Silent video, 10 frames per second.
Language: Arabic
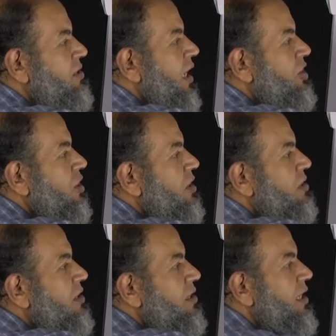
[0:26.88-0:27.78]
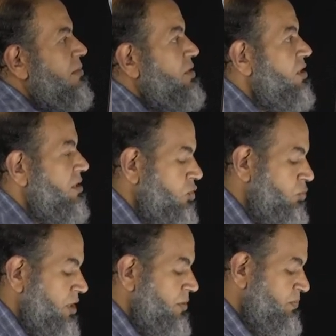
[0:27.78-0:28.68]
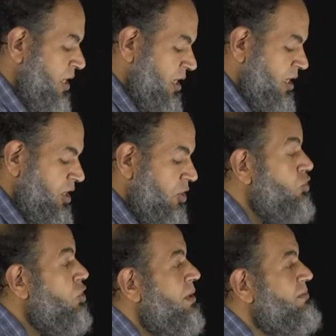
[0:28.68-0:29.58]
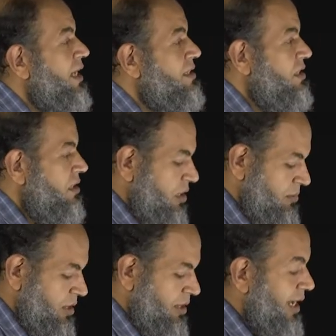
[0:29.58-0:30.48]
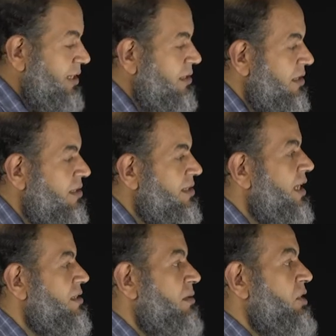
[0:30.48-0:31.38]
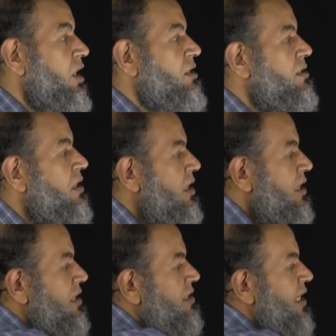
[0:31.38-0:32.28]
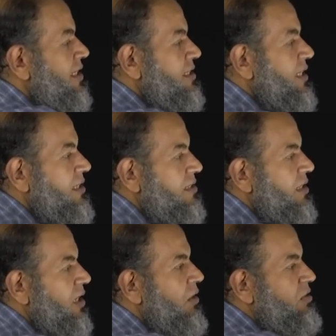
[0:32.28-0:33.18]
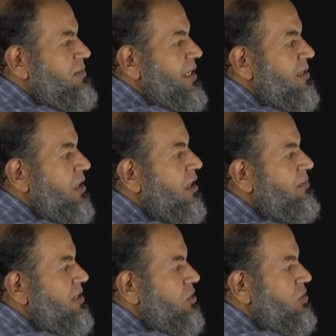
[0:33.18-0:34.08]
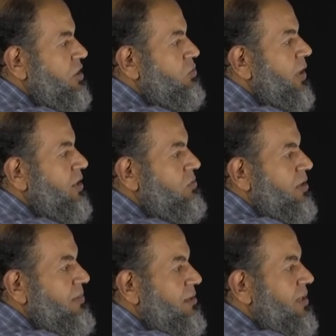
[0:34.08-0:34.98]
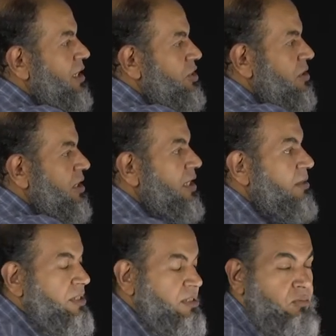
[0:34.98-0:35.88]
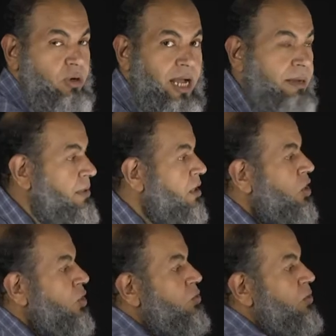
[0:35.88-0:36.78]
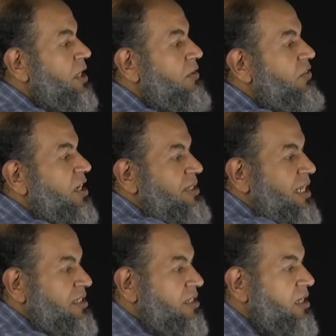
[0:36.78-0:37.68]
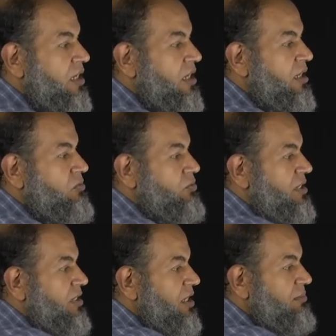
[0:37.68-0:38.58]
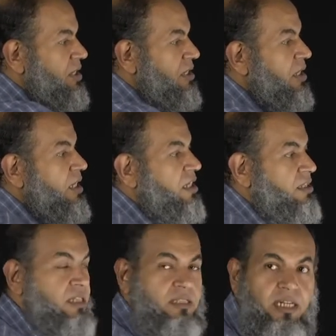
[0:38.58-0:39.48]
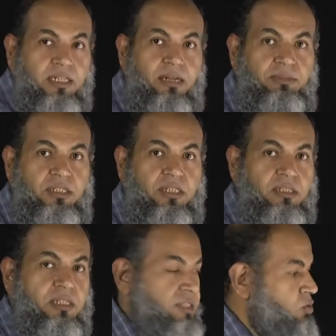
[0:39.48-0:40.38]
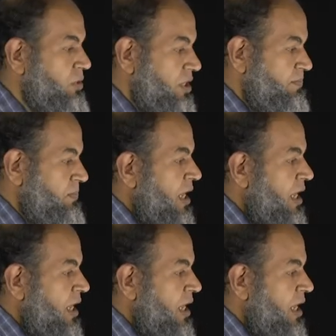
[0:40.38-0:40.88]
10 طن على المتر سكوير التربه بتاعتي عباره عن ثلاث طبقات سيلتي ساند الخواص بتاعتها جاما ساتوريتد 1.8 طن على المتر مكعب والفاي ب 30 درجه والسي ب 2 طن على المتر سكوير